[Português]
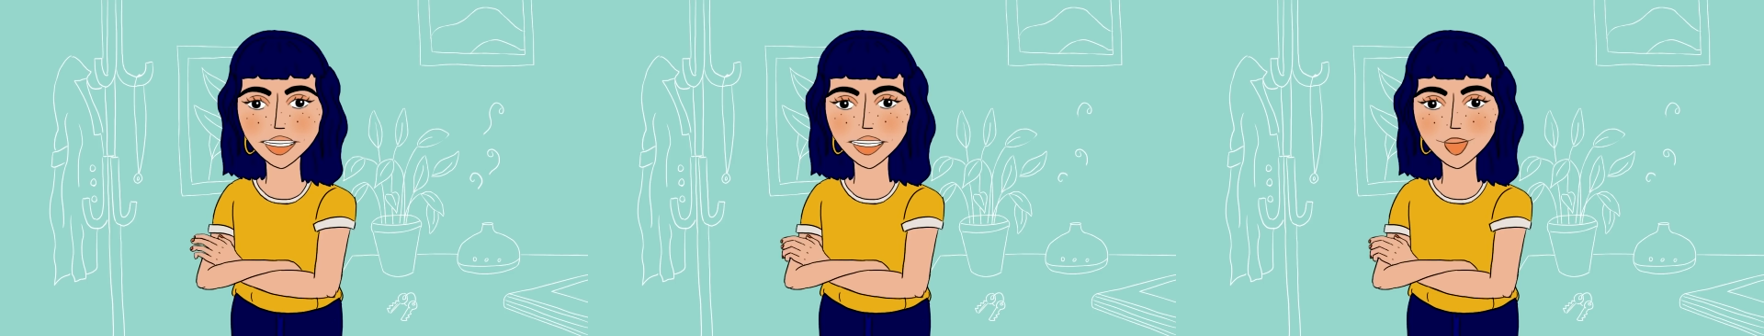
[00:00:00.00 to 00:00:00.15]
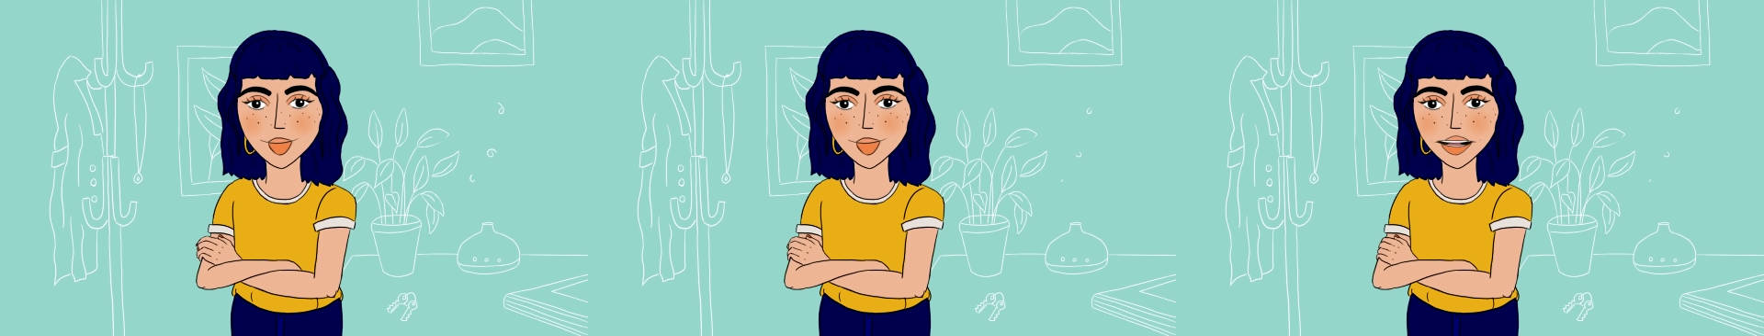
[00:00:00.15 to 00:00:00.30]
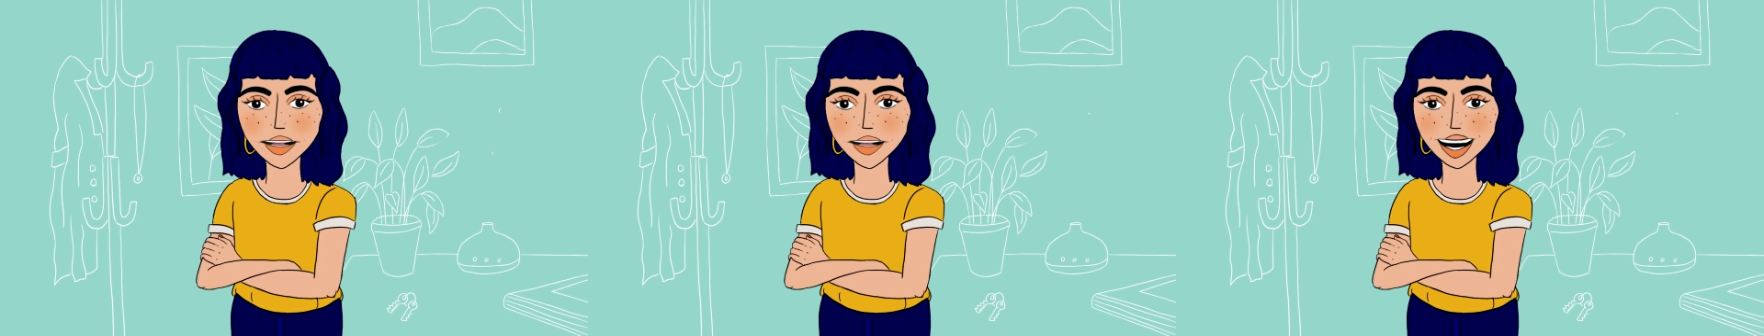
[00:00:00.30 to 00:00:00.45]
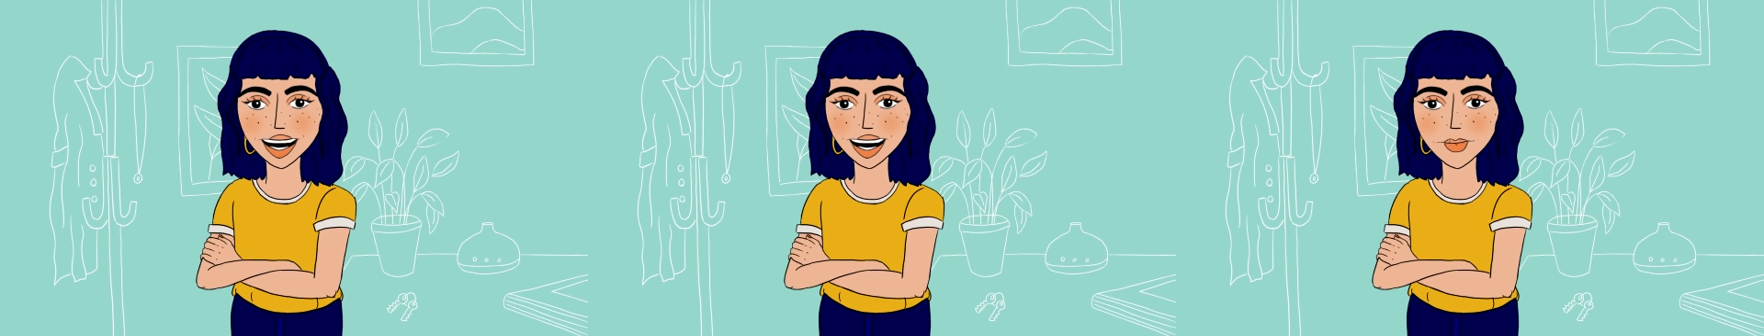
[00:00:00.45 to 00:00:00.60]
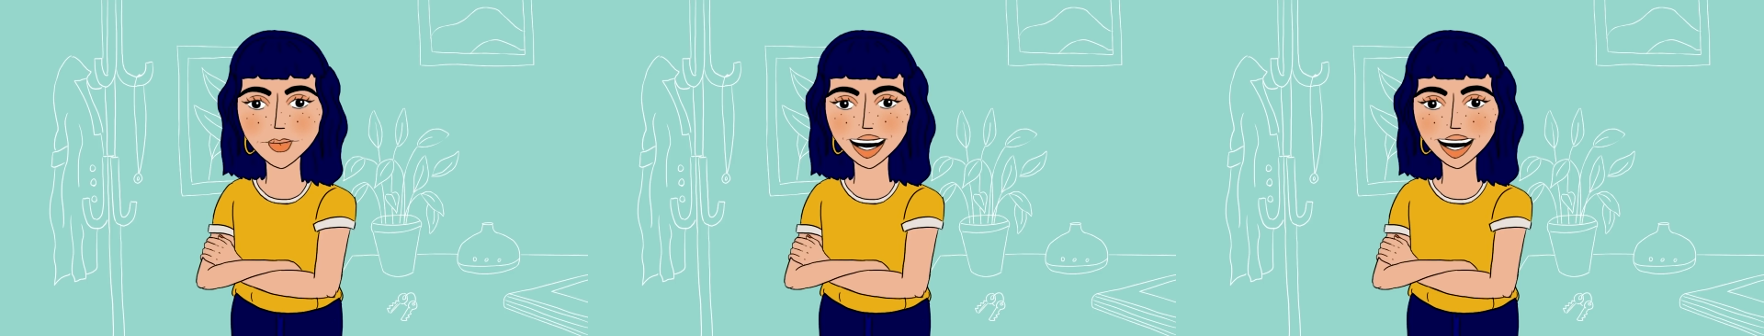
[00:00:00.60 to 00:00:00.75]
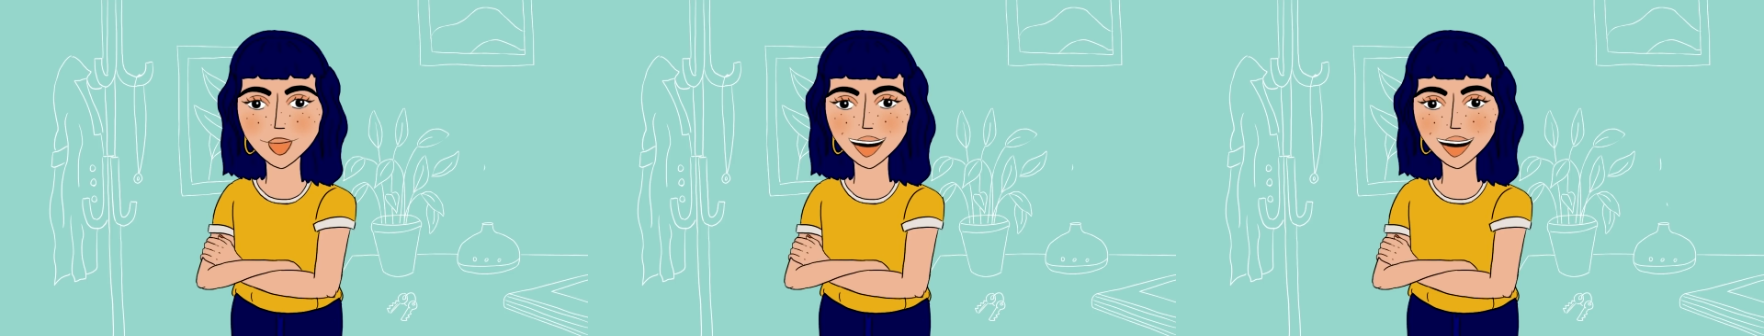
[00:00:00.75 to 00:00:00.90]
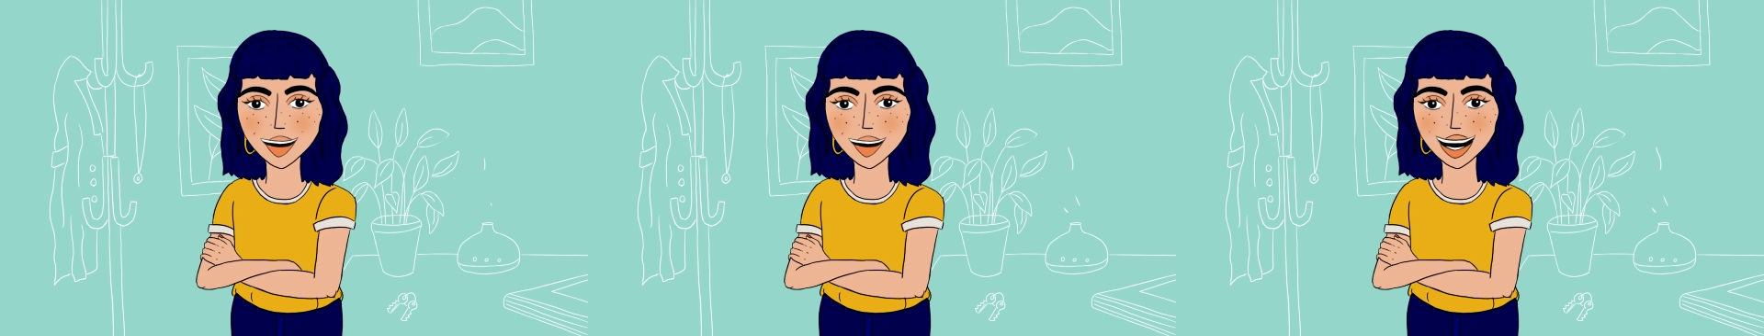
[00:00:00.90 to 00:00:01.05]
uma
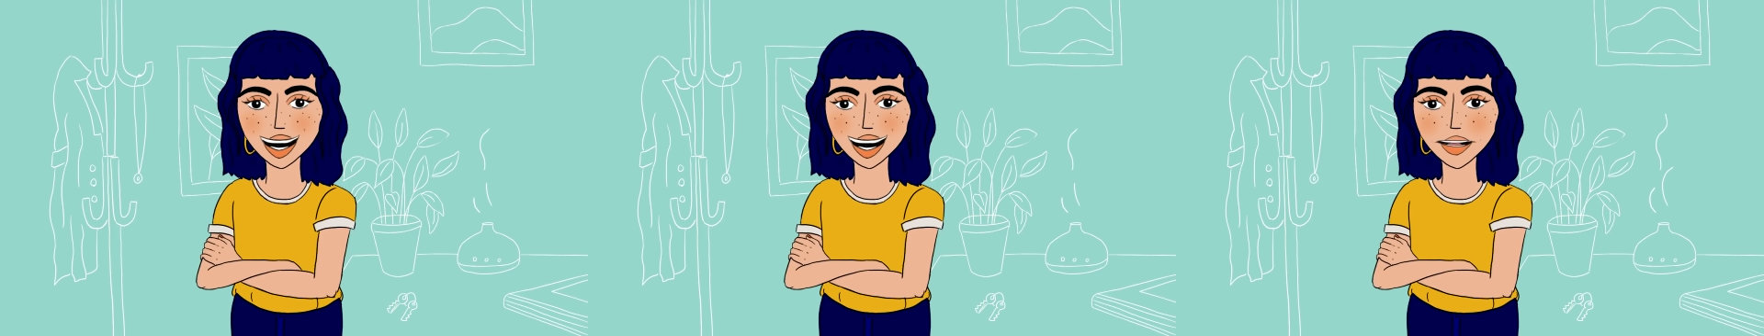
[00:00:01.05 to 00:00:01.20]
série ou um